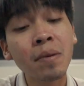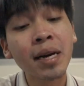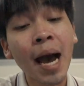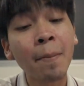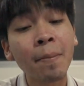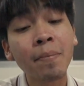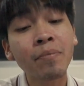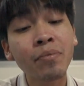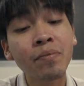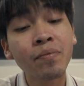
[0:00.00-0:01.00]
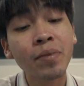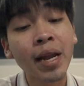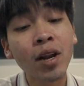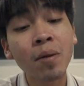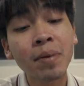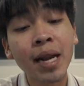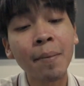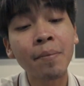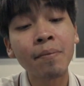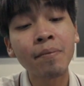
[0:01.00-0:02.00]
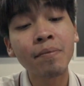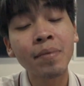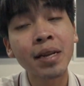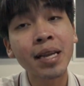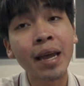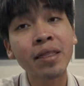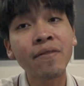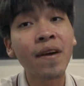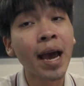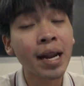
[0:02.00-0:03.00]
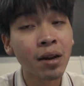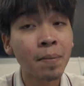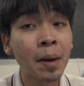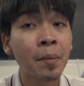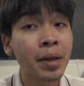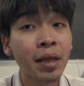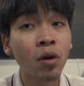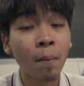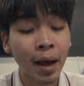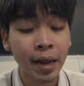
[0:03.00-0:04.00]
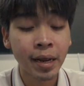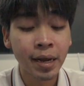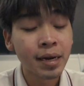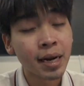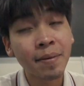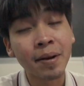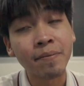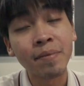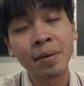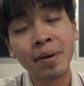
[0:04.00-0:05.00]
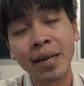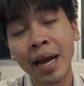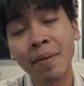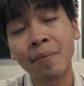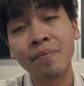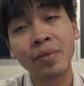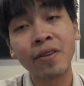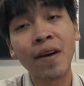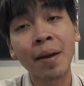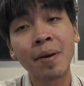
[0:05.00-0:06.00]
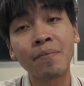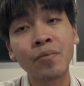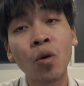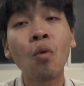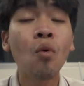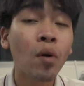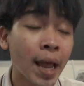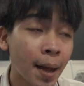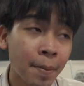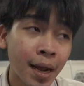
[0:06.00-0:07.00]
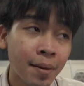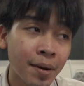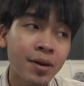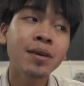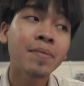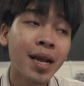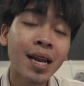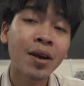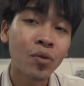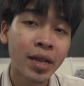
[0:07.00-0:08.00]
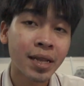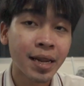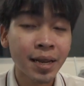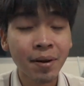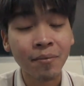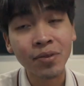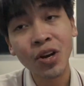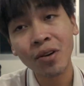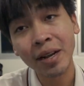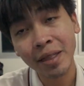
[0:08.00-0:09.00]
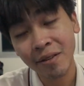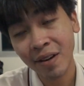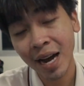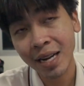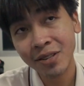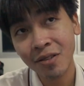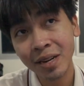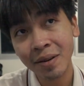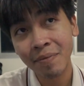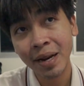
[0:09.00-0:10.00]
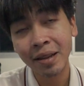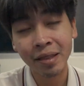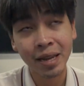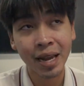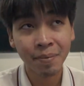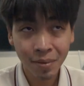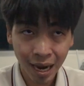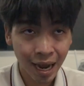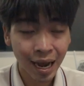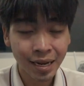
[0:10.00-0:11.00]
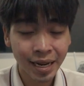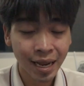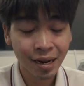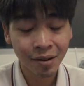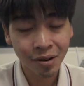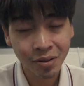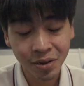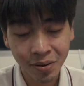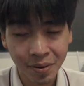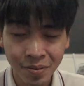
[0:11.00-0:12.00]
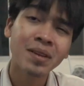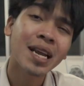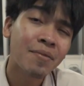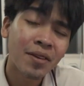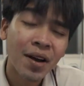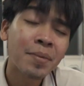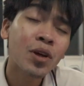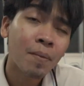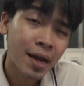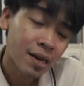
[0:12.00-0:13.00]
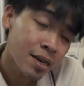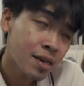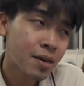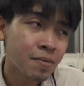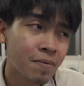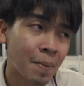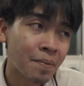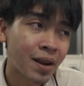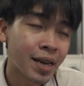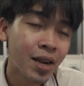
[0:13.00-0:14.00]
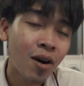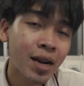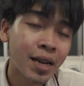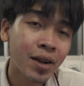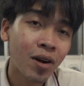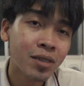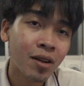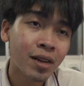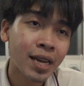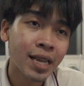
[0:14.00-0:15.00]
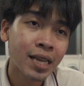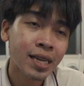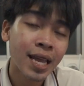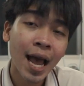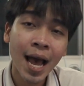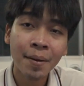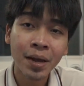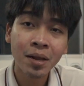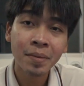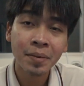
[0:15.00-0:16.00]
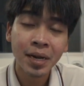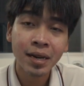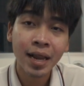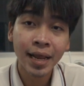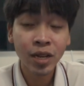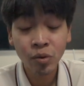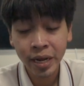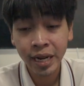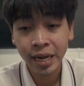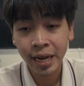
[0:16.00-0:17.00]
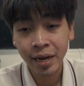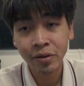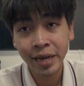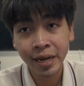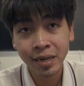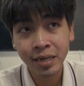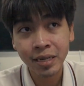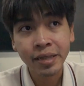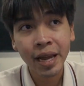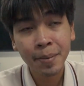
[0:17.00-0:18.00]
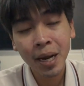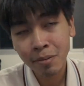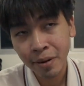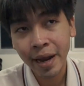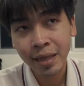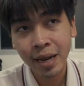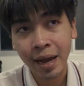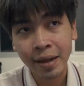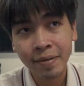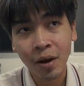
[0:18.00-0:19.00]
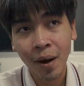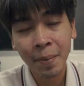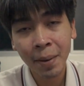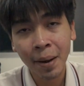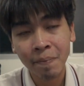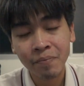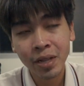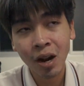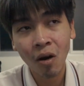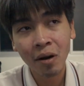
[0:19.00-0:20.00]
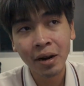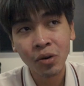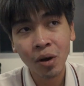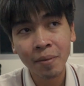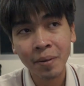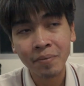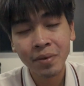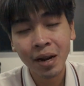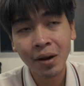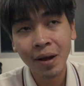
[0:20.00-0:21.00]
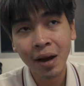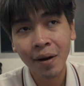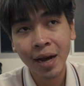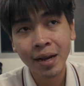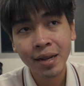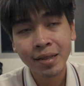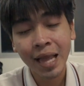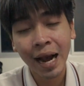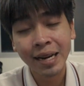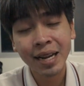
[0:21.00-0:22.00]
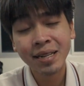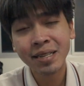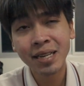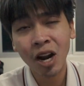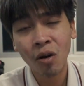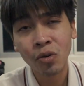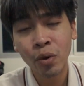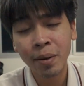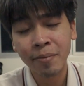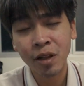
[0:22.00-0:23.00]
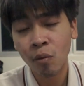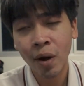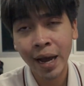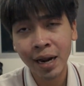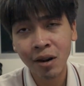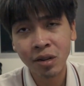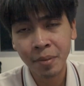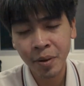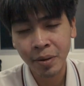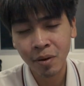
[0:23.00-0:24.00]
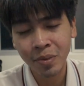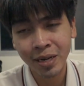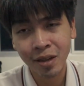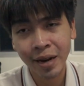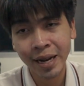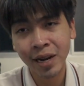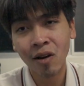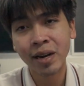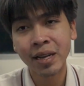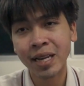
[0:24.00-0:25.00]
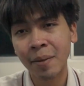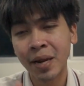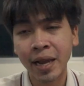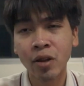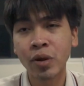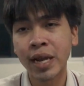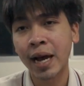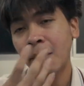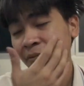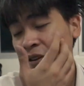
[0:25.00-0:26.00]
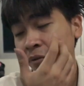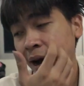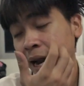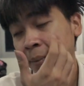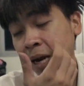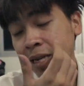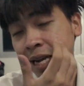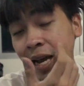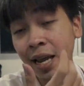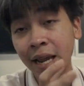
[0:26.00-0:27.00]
มึงทำแคนนอนมึงทำมึงใช้ซีแฟร์แล้วทำไมมึงไม่ใช้2ใบคือถ้าแบบมึงมึงใช้แบบซีฟา์แบบคู่เงี้ยแม่งก็แบบเออแม่งก็เร็วดีแต่นี้แบบช่องหนึ่งซีฟา์ช่องหนึ่งเป็นซีเอฟการ์ดเงี้ยเราก็รู้สึกว่าแบบมึงทำซีฟา์มาสองใบเฮ้แบบเหมือนนิคอนนะนิคอนตอนดีดีห้ามันก็มีเป็น XQD XQD ก็คือ CF Express แหละแต่ว่าแม่งแบบล็อกกันด้วยแบบเขาเรียกว่าอะไรวะ ต่างกันเนี่ยชื่อล็อกด้วยแบบซอฟต์แวร์ถ้าเราจะไม่ผิด เพราะเหมือนตอนนี้นิคอนที่ใช้เป็น XQD อัพเฟิร์มแวร์แล้วมันก็ใช้